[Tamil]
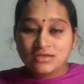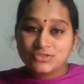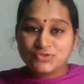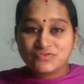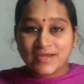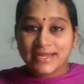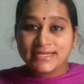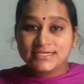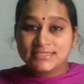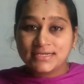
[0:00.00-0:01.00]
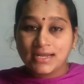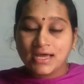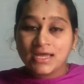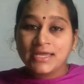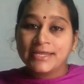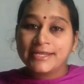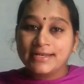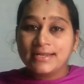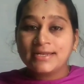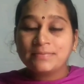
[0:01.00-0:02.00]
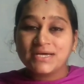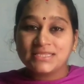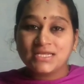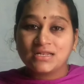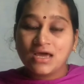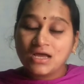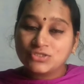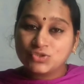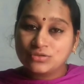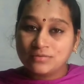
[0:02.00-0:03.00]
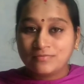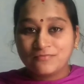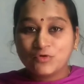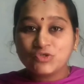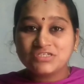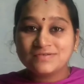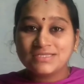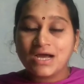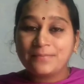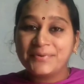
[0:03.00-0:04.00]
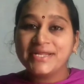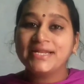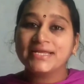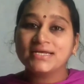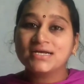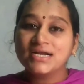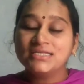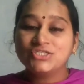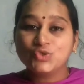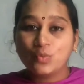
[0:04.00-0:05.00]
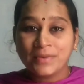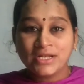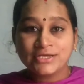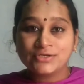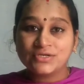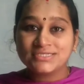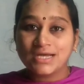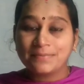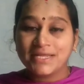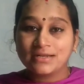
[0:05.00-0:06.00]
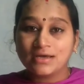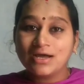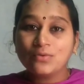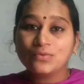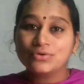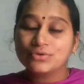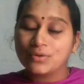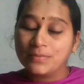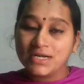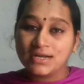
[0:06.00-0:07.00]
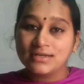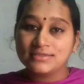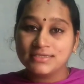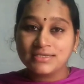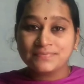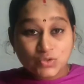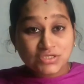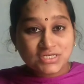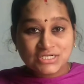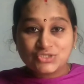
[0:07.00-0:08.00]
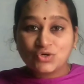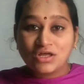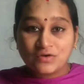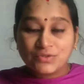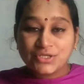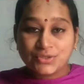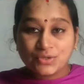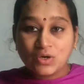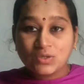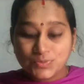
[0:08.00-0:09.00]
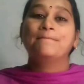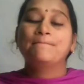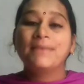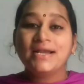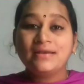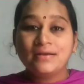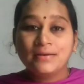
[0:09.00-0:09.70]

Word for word: ஜூஸ் வகையை எடுத்துக்கலாம் இல்லைன்னு பார்த்தீங்கன்னா ஜூ ஃப்ரூட்ஸ் வந்து அப்படியே நீங்கள் கடித்து உமிழ்நீரோடு சாப்பிட்டிங்கன்னா உங்களுக்கு ரொம்ப நல்லது சுகர் கண்ட்ரோலாகவும் இருக்கும் பன்